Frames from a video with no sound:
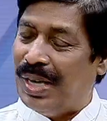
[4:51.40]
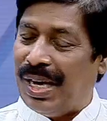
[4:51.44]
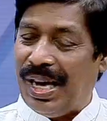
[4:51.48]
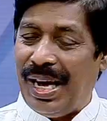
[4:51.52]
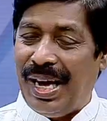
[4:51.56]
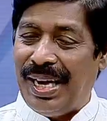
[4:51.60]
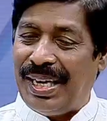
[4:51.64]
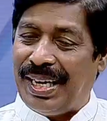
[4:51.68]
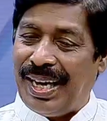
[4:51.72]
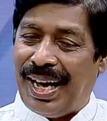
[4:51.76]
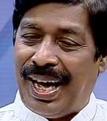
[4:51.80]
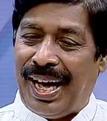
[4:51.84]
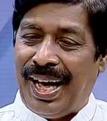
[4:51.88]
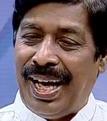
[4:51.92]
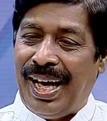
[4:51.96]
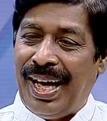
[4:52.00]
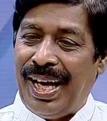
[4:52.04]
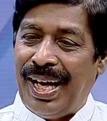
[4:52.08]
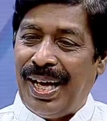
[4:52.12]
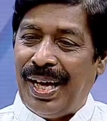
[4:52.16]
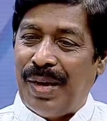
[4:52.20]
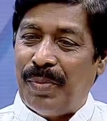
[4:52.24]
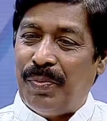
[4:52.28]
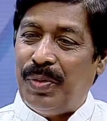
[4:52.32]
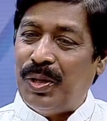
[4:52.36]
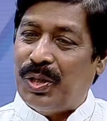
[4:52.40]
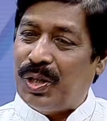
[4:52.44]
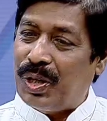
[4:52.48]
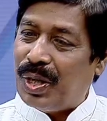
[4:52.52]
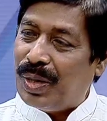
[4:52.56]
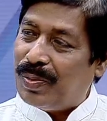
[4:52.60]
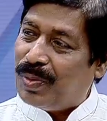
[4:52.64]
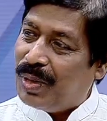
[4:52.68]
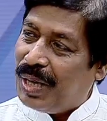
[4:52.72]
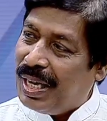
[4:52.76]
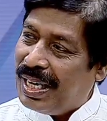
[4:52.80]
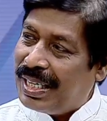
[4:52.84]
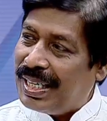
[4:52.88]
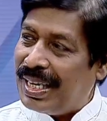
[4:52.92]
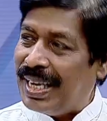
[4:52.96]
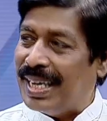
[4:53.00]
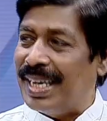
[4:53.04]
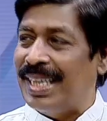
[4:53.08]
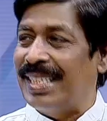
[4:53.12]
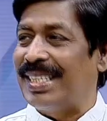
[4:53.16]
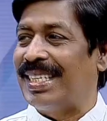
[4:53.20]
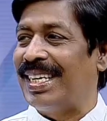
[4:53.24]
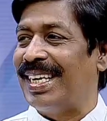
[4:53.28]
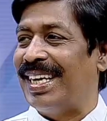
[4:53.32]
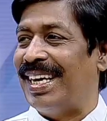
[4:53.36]
এইটা বিশ্বকাপ তো এসে
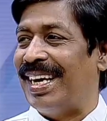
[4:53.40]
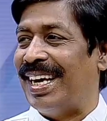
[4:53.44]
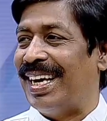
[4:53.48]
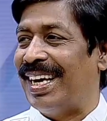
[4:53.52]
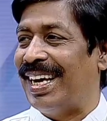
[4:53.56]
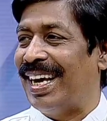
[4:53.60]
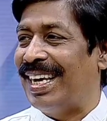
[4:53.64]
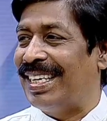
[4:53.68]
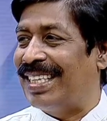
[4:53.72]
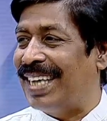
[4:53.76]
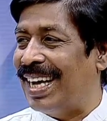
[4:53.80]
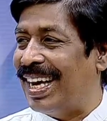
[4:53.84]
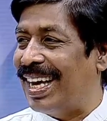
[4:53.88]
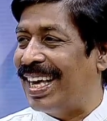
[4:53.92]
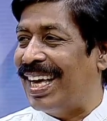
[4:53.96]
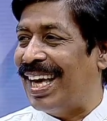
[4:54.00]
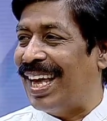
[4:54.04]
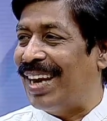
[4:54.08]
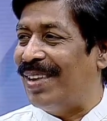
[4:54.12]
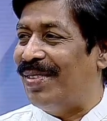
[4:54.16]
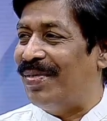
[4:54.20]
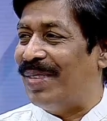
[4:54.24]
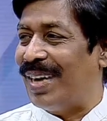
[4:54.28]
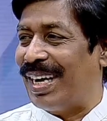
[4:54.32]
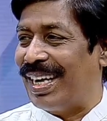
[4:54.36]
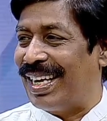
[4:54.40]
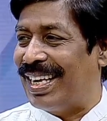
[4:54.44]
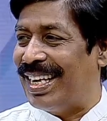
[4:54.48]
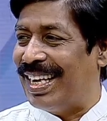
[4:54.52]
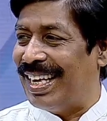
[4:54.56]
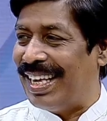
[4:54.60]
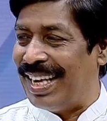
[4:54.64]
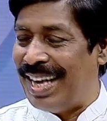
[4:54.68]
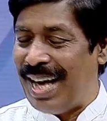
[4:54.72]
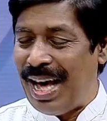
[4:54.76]
গেছে এসে গেল মানে কি